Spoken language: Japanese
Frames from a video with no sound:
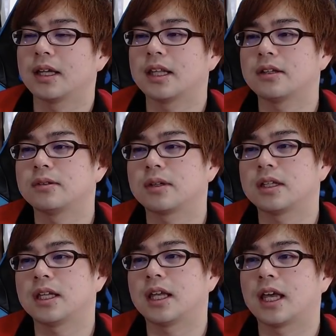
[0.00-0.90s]
出る時
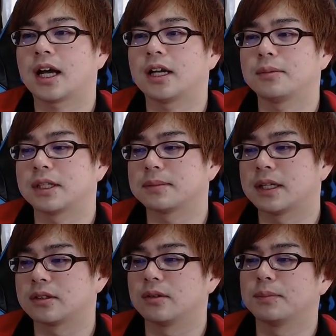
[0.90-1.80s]
にカード名1枚
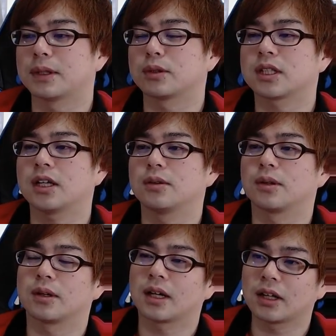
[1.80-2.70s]
やると、まあ、土地カードの
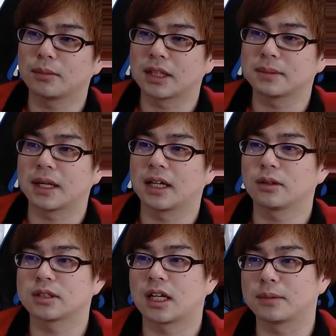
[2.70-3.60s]
カード名1枚
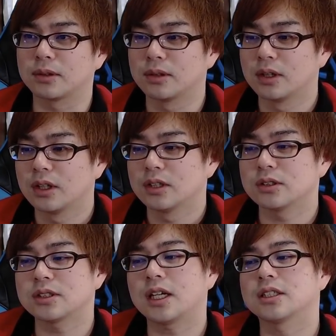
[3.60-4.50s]
1つ選ぶと
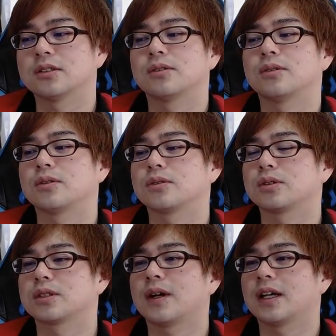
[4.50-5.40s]
そしたらその土
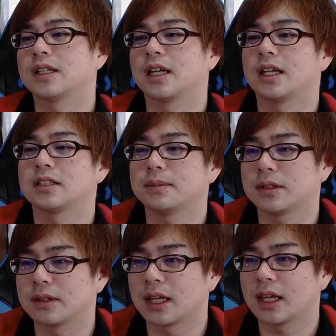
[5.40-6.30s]
地が、え全
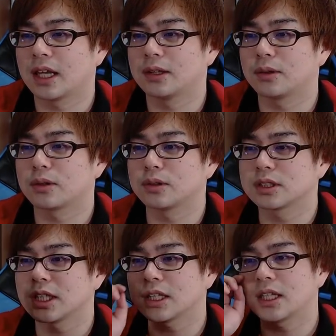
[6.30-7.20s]
てのね、能力
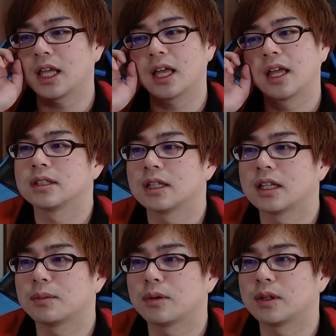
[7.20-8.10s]
失って
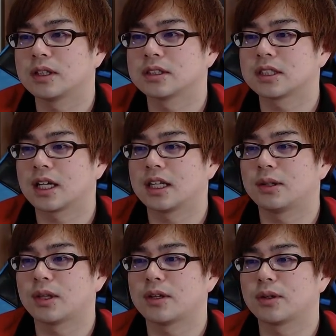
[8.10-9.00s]
何でも好きな
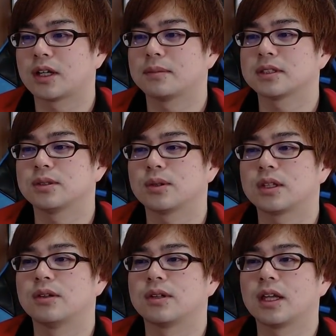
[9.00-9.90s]
色出るようになりますよっ
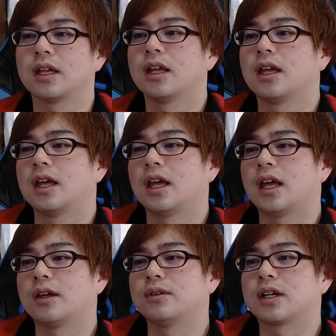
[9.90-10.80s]
ていうね、
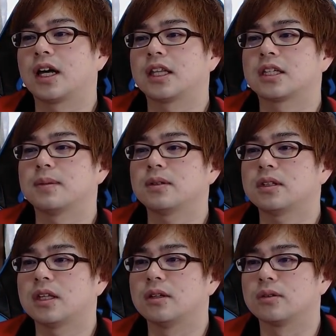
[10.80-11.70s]
えー、風に変えてしまうっ
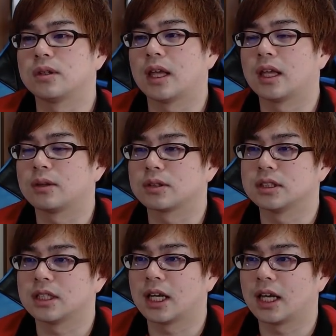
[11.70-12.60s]
ていう、え土
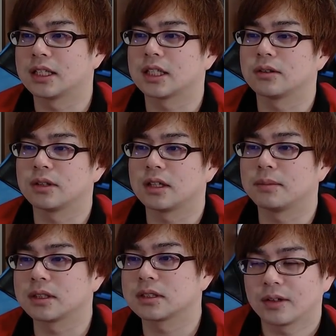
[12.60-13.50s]
地、えー、エンチャントになり
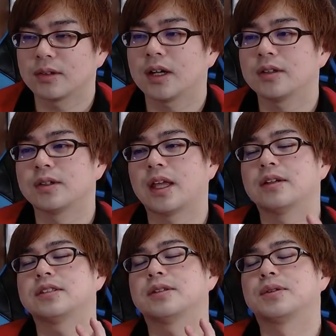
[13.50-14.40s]
ます。このカードで
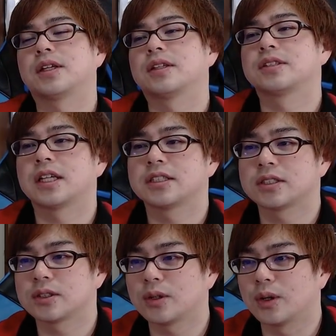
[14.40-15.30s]
ウルトの問題を指定す
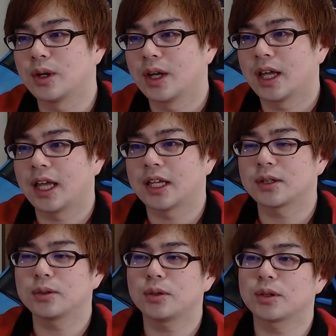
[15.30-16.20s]
ると、えー、
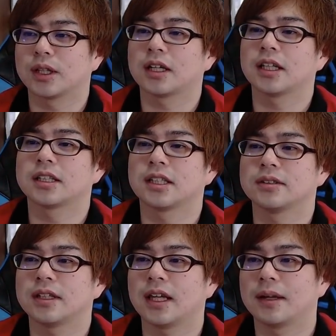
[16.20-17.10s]
小能力がなくなっちゃう
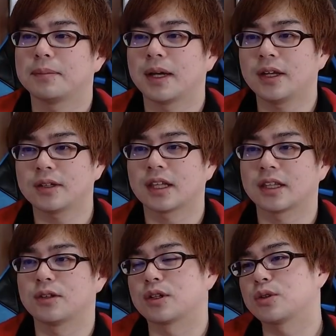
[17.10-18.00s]
んで、まあ、英雄感っ
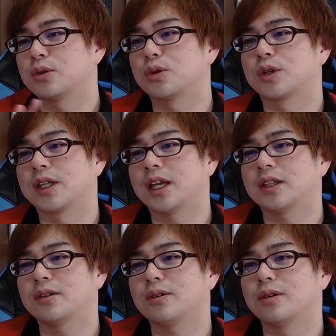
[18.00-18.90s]
ていうのは小能力がな
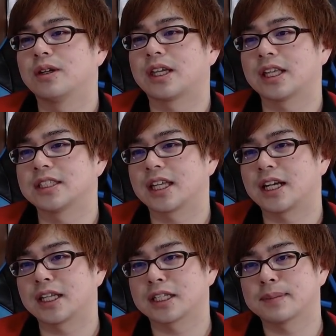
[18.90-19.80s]
いと、えー、検出下げ
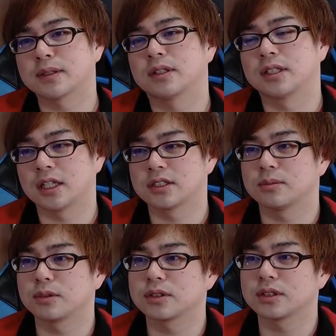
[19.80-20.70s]
られてしまうってう性質
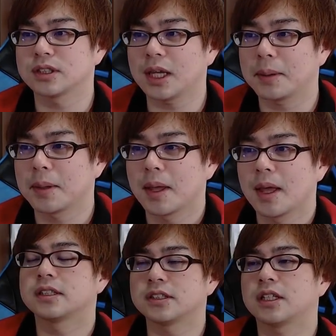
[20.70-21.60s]
を持つんで、
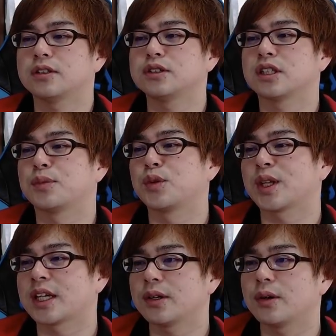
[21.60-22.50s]
瞬時にウルトの物
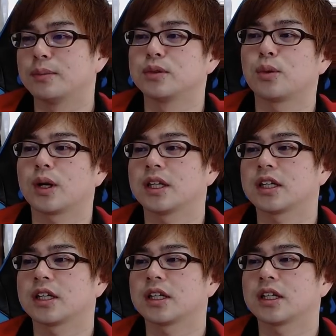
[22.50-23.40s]
語を無効化で
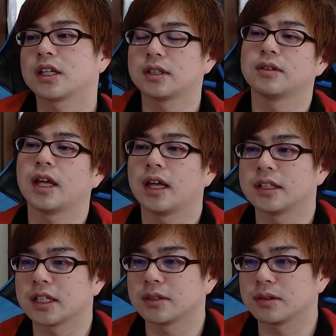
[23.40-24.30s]
きますよっていうね、
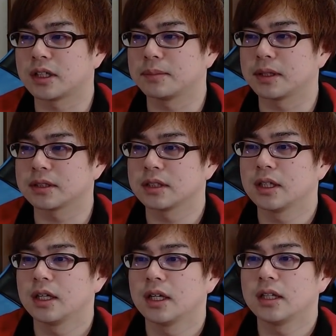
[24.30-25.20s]
エンチャントになります。
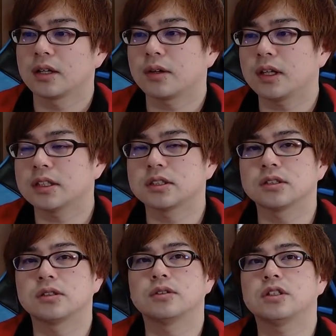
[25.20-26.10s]
でこれはねずっ
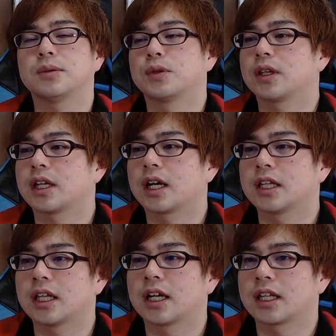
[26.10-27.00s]
とウ渦の物語が
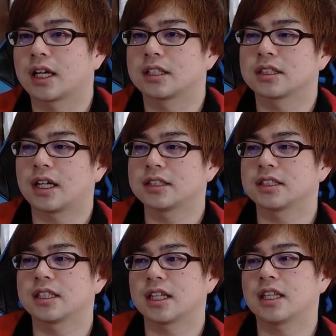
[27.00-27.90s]
出てきてから疲れ
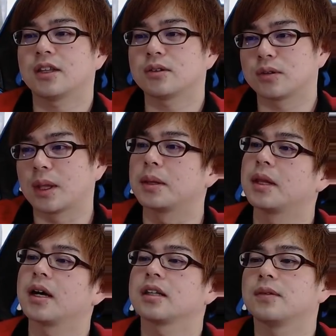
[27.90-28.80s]
続けていてどんどんね
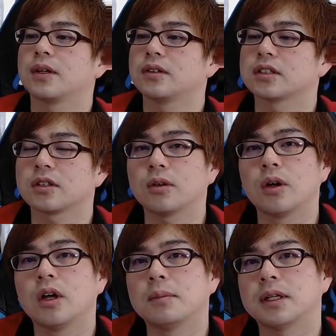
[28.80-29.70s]
値上がってはいるんですけど、
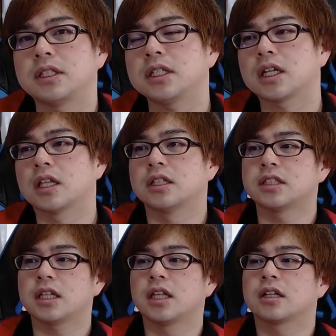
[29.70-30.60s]
まあ、一時期
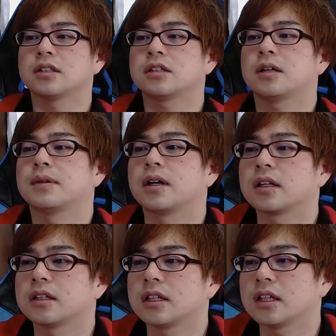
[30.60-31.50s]
2200円ぐらいまで上
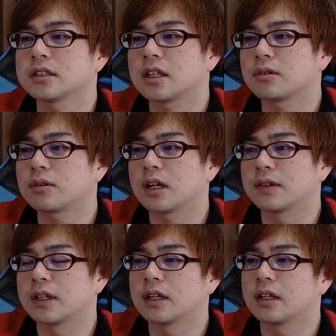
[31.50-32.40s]
がっていたんですが今回
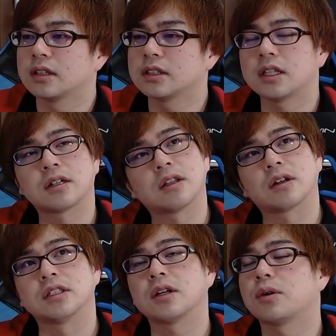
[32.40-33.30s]
はね2100円と
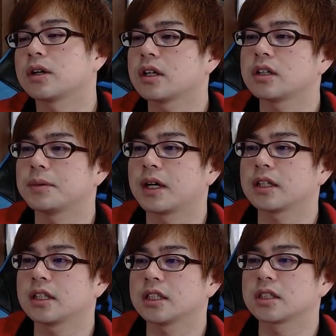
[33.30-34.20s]
か2500円ぐらいまで上
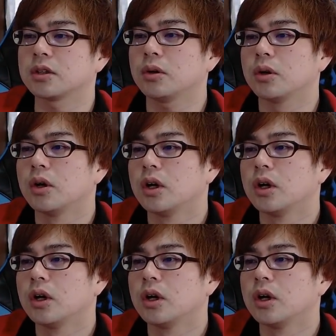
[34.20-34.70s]
がってたんですけど、